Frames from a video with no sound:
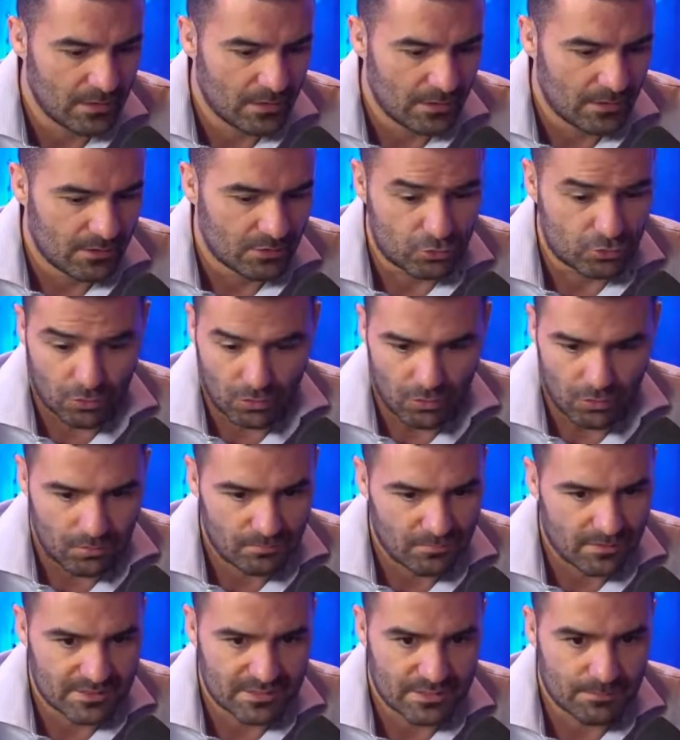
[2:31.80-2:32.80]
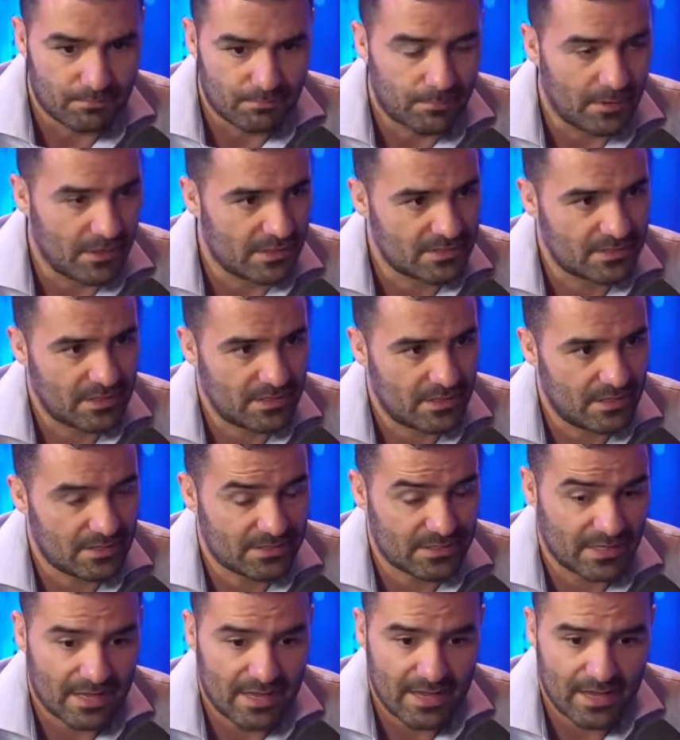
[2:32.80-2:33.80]
estourou esse, essa,
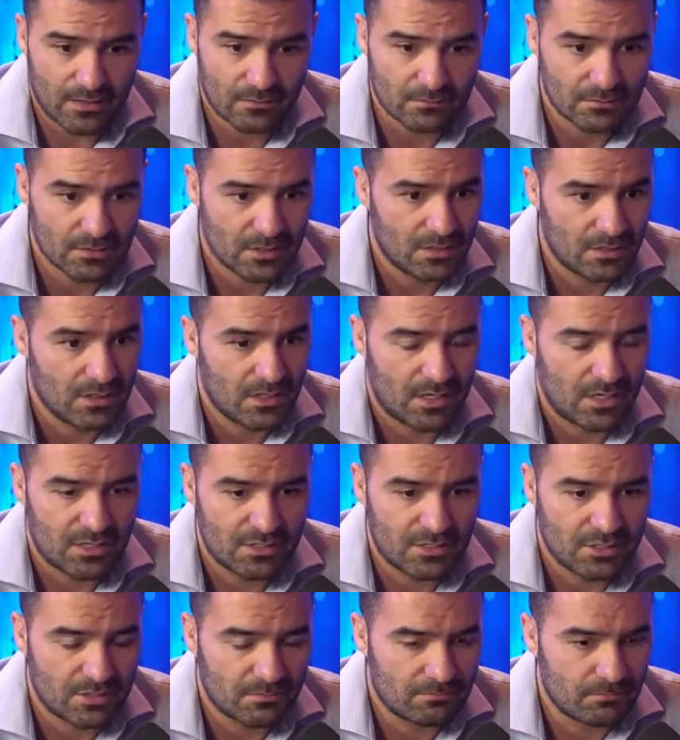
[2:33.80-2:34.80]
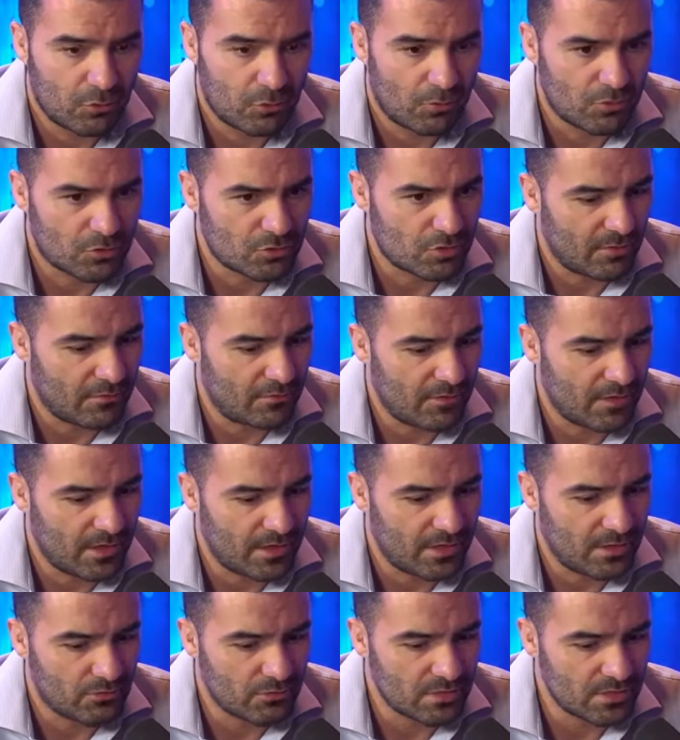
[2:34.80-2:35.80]
essa guerra, a gente começou a ver
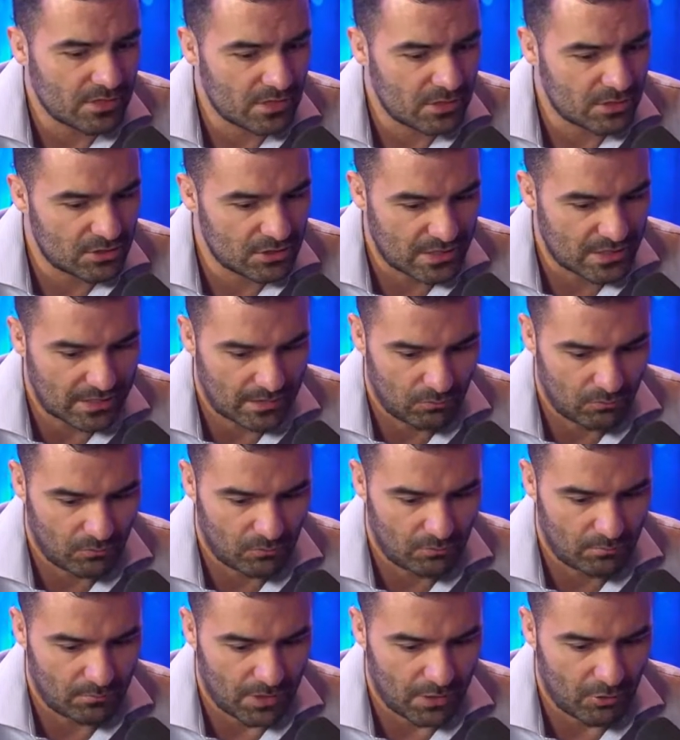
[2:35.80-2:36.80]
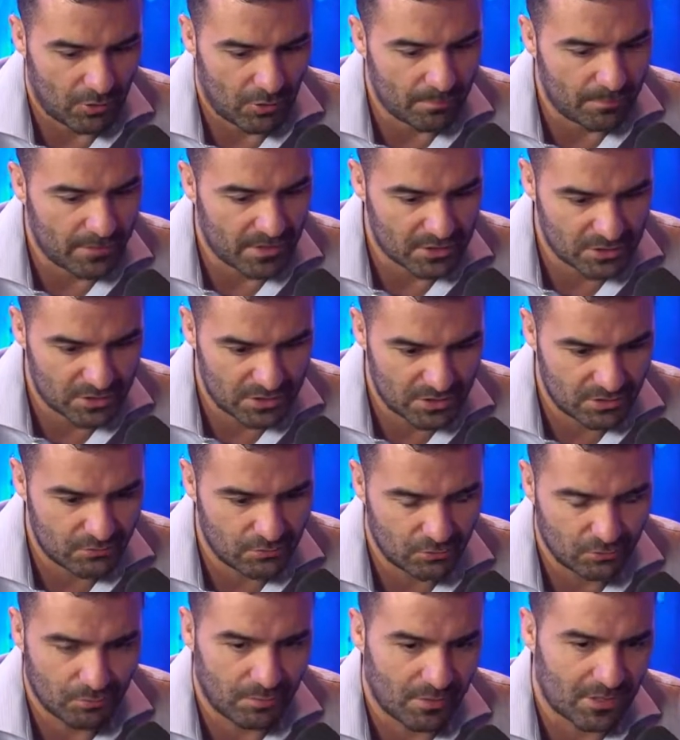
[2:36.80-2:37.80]
que é o seguinte, cara, o maior
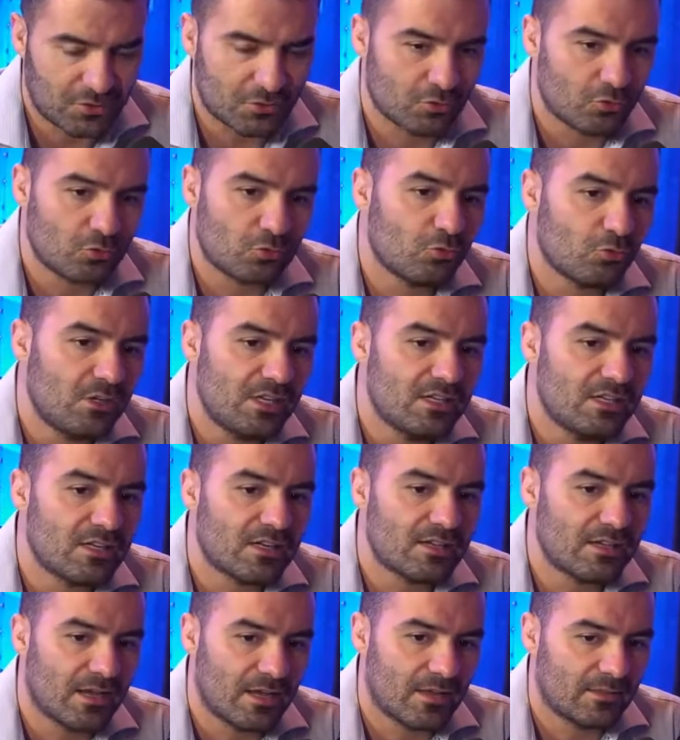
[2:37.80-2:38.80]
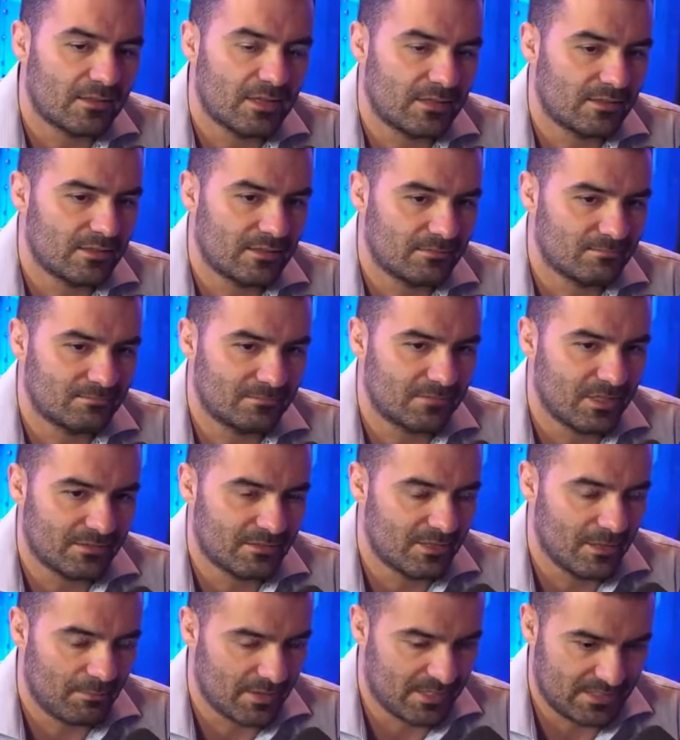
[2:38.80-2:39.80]
partido, o partido do líder da, da, da,
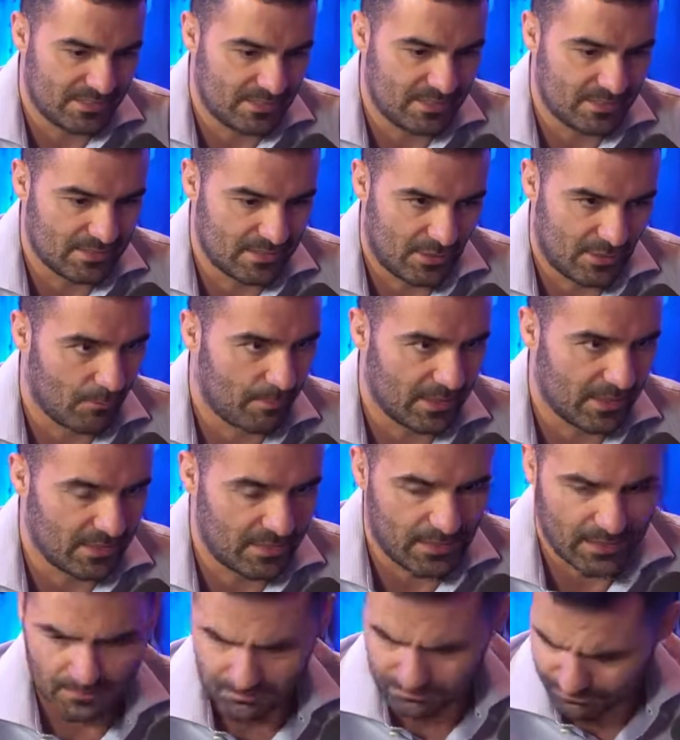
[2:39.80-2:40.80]
da pesquisa, que é o PT,